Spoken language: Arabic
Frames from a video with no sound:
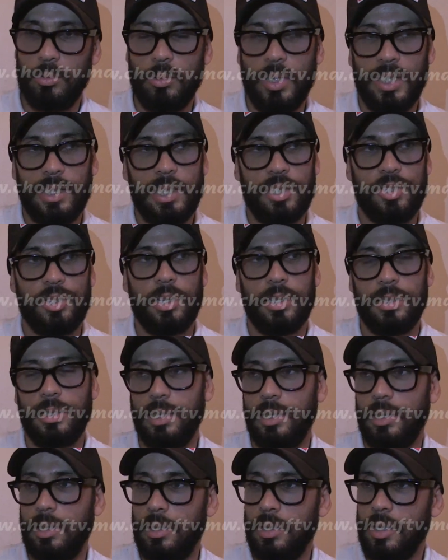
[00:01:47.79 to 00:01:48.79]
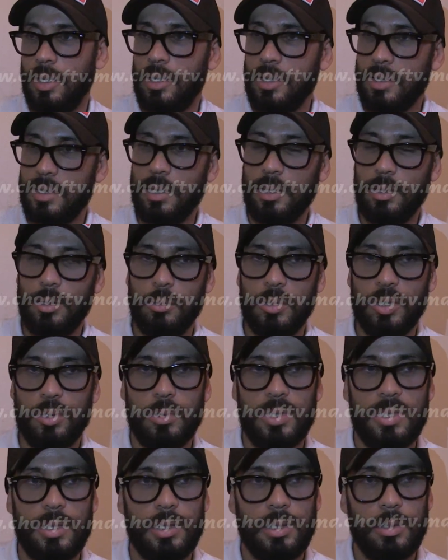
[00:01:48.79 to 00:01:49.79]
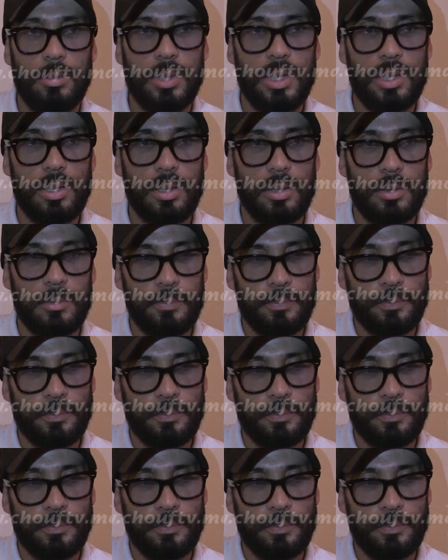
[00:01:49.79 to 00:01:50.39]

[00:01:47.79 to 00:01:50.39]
واحد العشره ديال سنوات وسنوات